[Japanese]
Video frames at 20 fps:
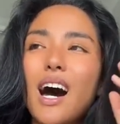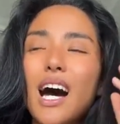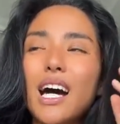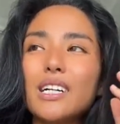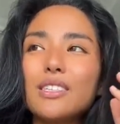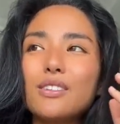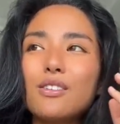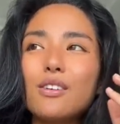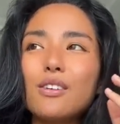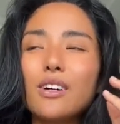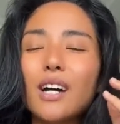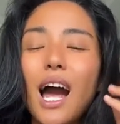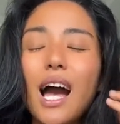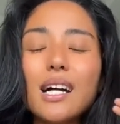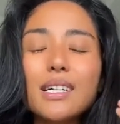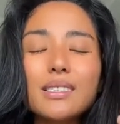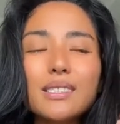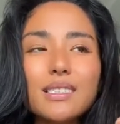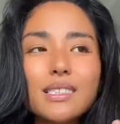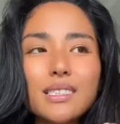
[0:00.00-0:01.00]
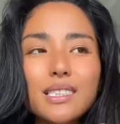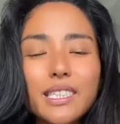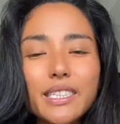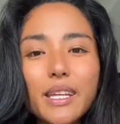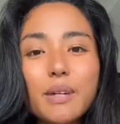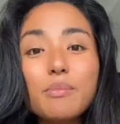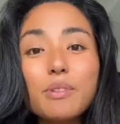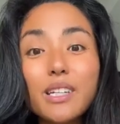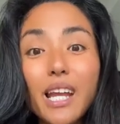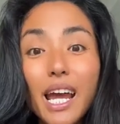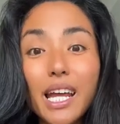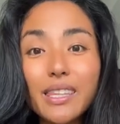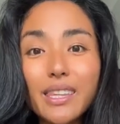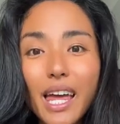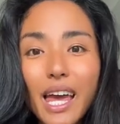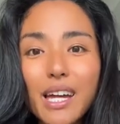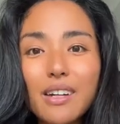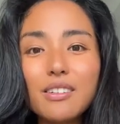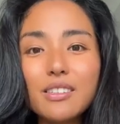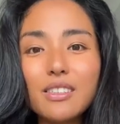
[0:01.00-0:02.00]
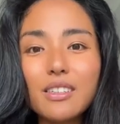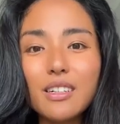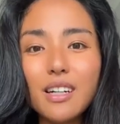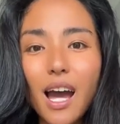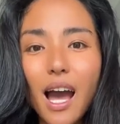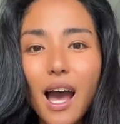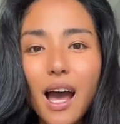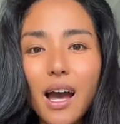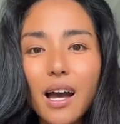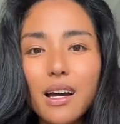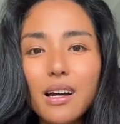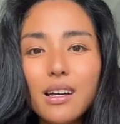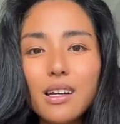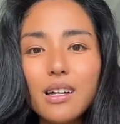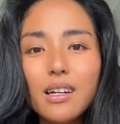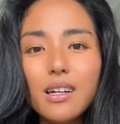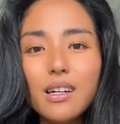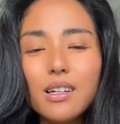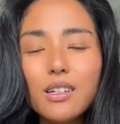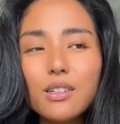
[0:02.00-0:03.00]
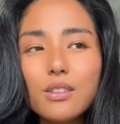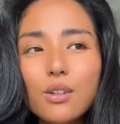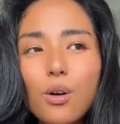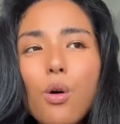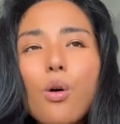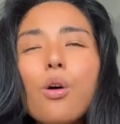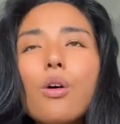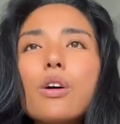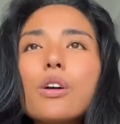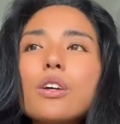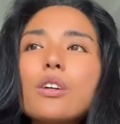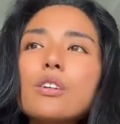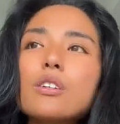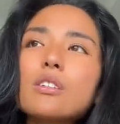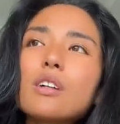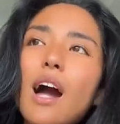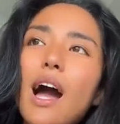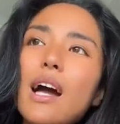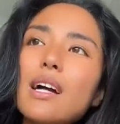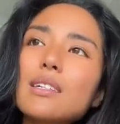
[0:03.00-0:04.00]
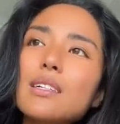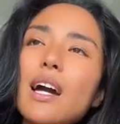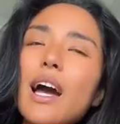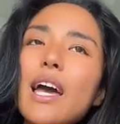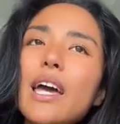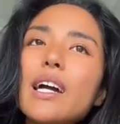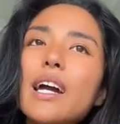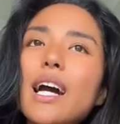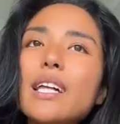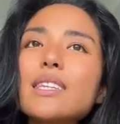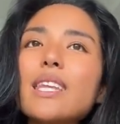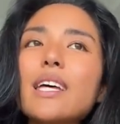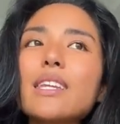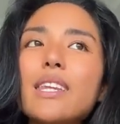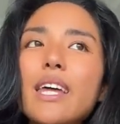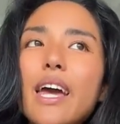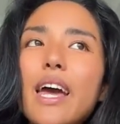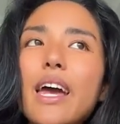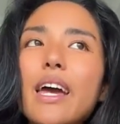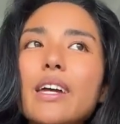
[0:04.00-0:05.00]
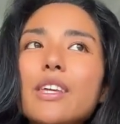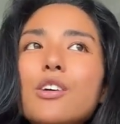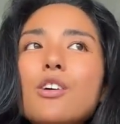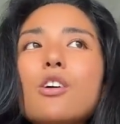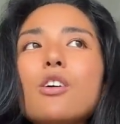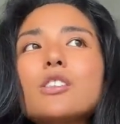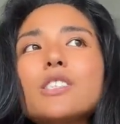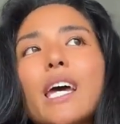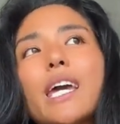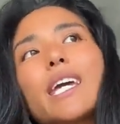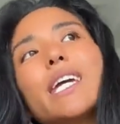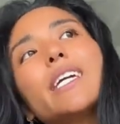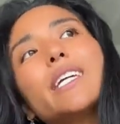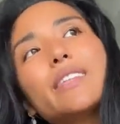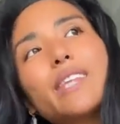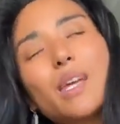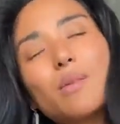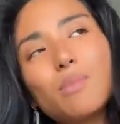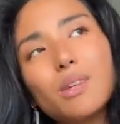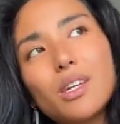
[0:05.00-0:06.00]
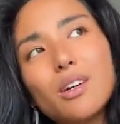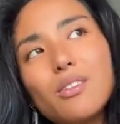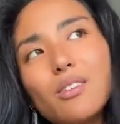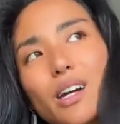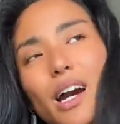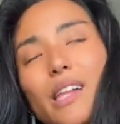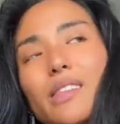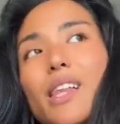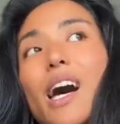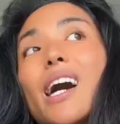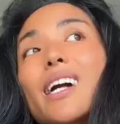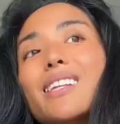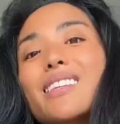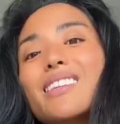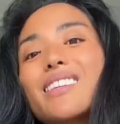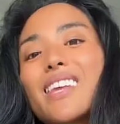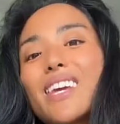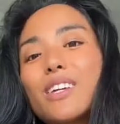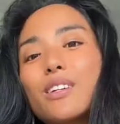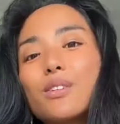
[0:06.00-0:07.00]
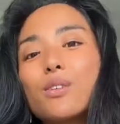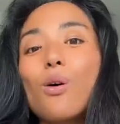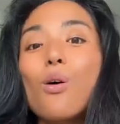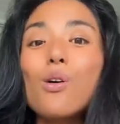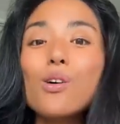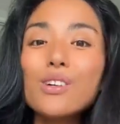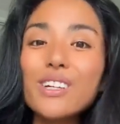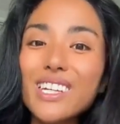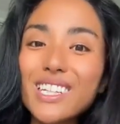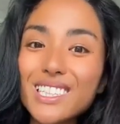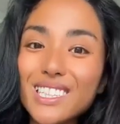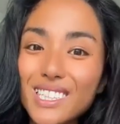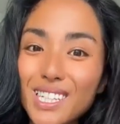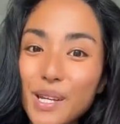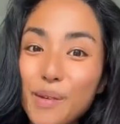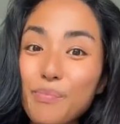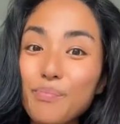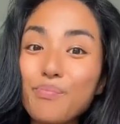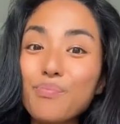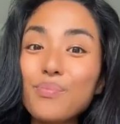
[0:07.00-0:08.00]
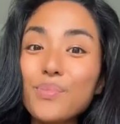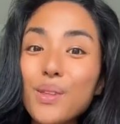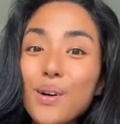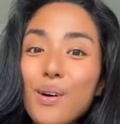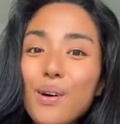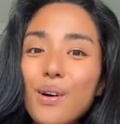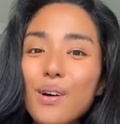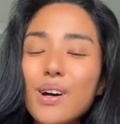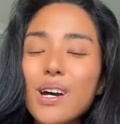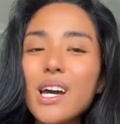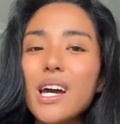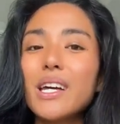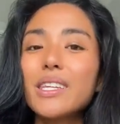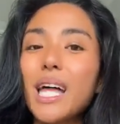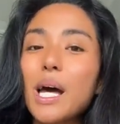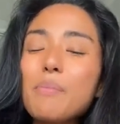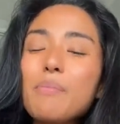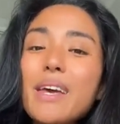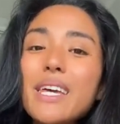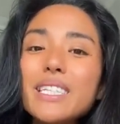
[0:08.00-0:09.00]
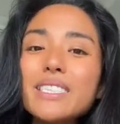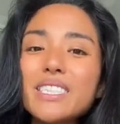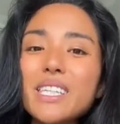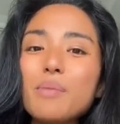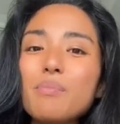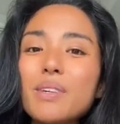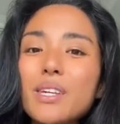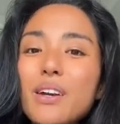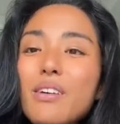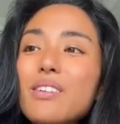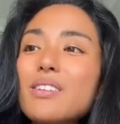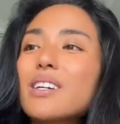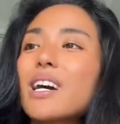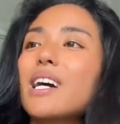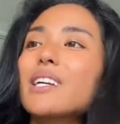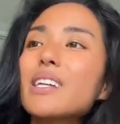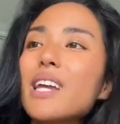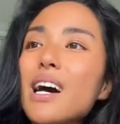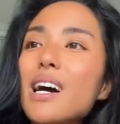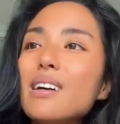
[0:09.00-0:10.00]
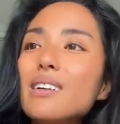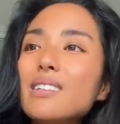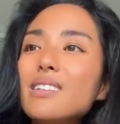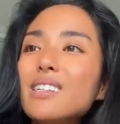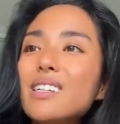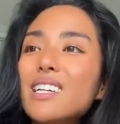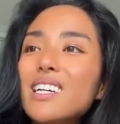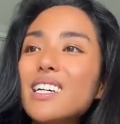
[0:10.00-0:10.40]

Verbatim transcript: あの、感じてもらいたいことが、こういう考え方で今日じゃ生きてみようかなっていう好奇心と、試してみようかなっ